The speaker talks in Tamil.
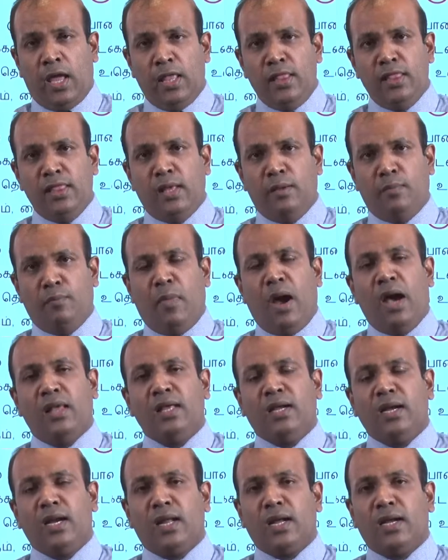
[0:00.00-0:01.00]
இந்த
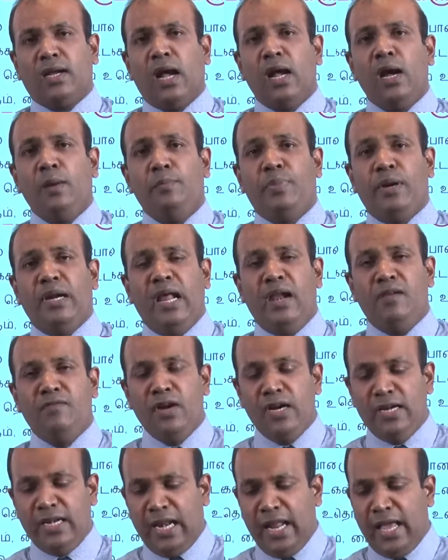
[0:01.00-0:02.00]
மாதக்கணக்காக பிள்ளைகள்
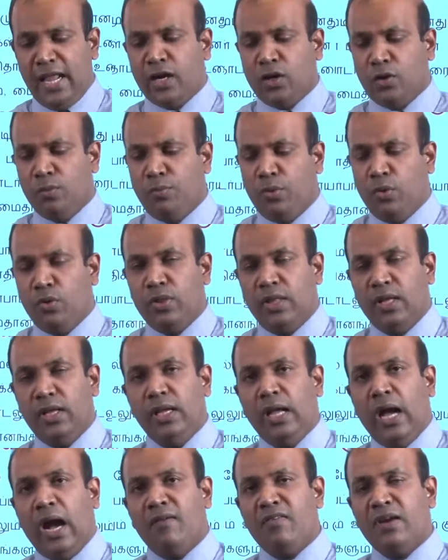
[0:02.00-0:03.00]
வீட்டிலே இருக்கும் போது
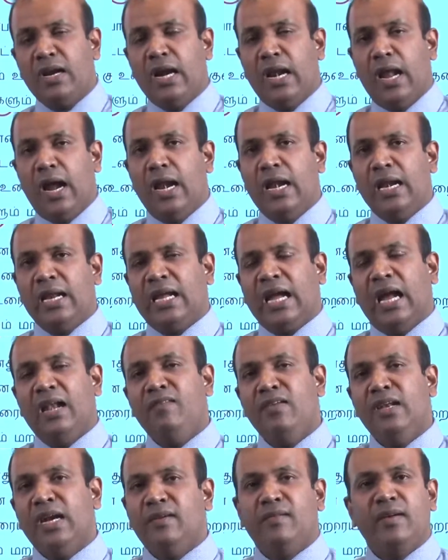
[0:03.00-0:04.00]
அவர்களால்
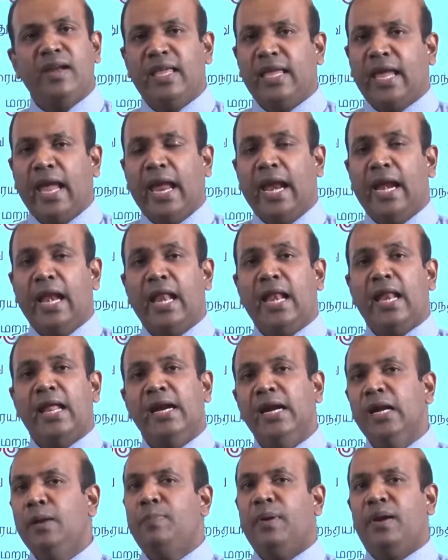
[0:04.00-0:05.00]
கல்வி நடவடிக்கைகளில்
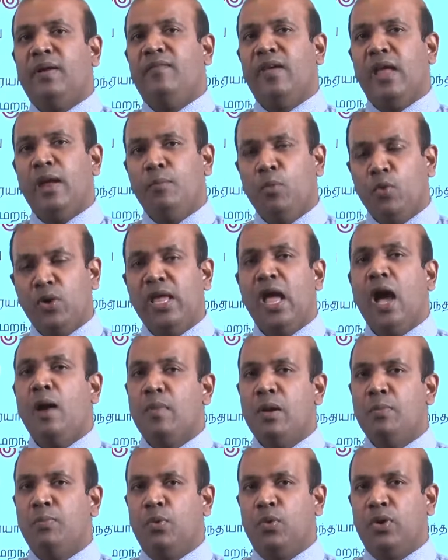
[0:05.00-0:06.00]
ஈடுபடவே
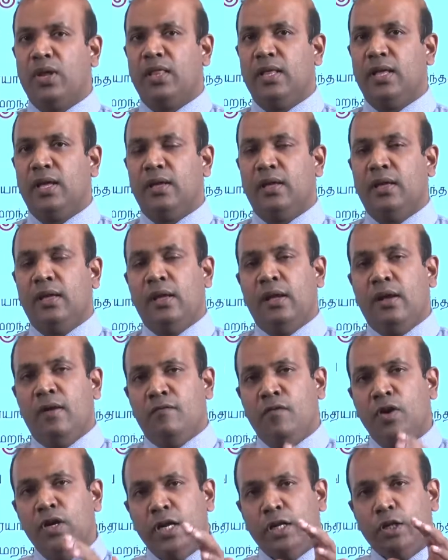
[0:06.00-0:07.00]
முடியாமல் போனது
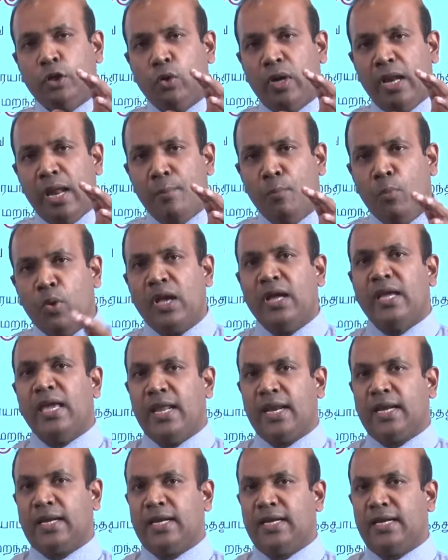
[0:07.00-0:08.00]
வீட்டிற்குள்ளே முடங்கி
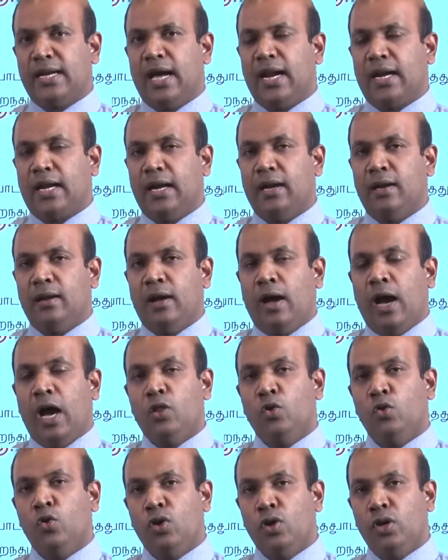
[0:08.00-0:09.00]
இருக்கின்றார்கள்
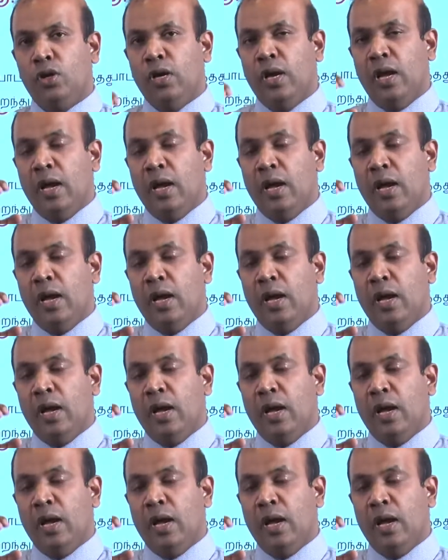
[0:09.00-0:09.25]
அது ஒரு